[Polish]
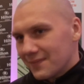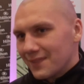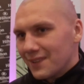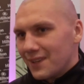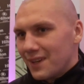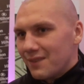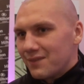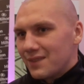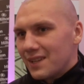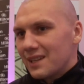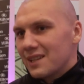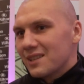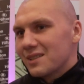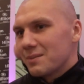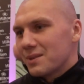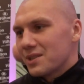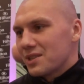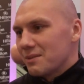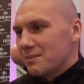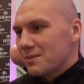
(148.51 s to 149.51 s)
No a wtedy
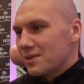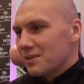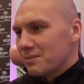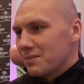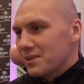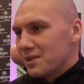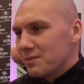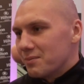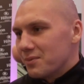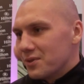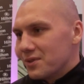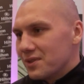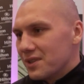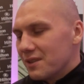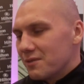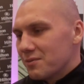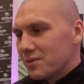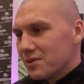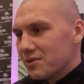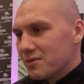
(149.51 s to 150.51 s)
zobaczymy, co będzie
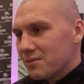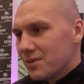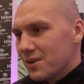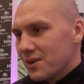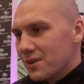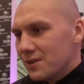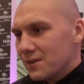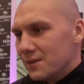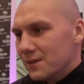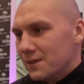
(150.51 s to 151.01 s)
później, w przyszłym roku.